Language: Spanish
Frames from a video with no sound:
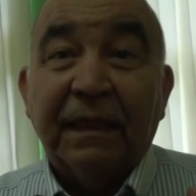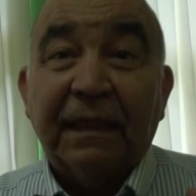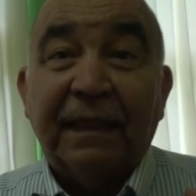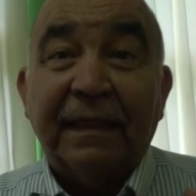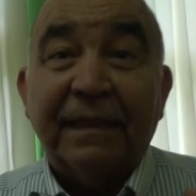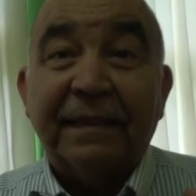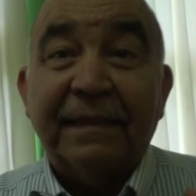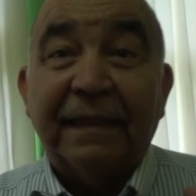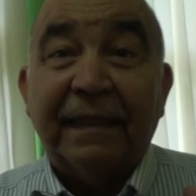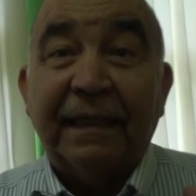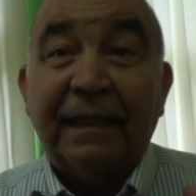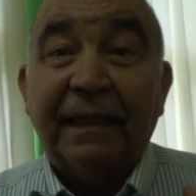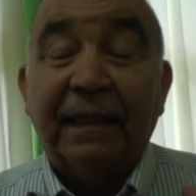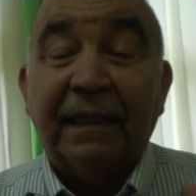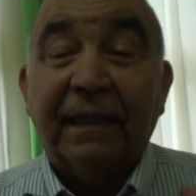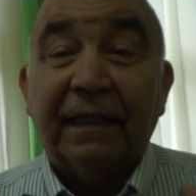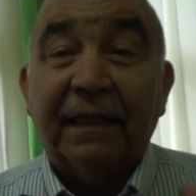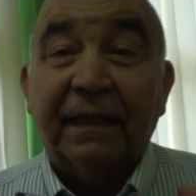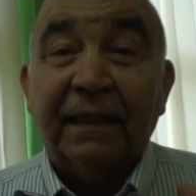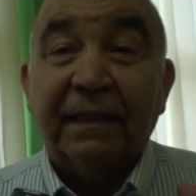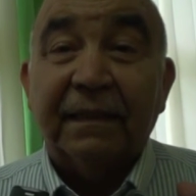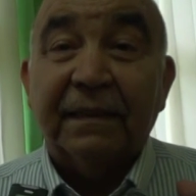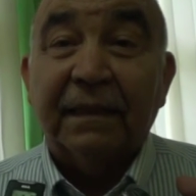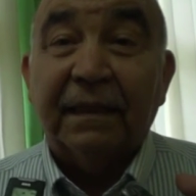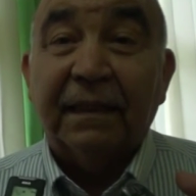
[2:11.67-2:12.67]
que se,
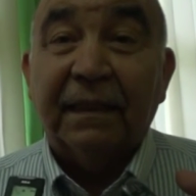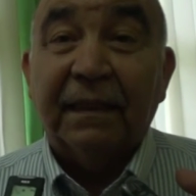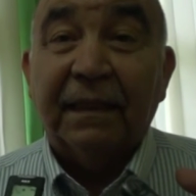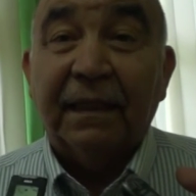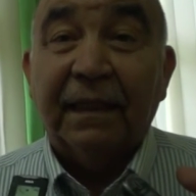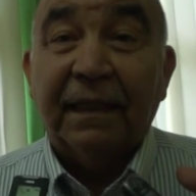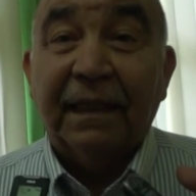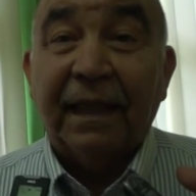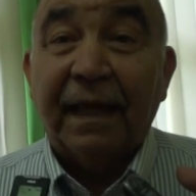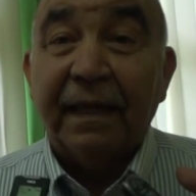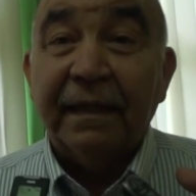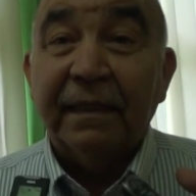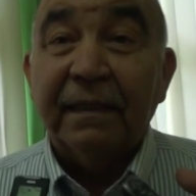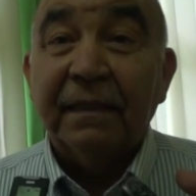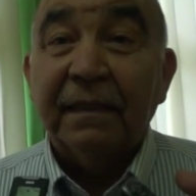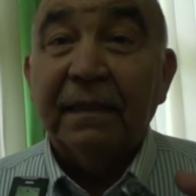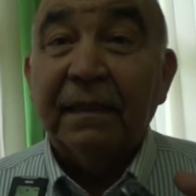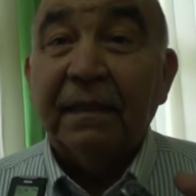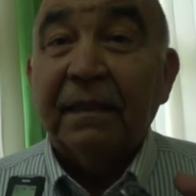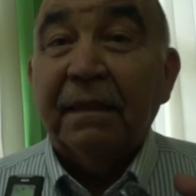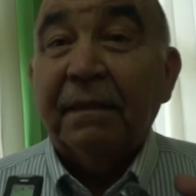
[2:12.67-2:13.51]
se dan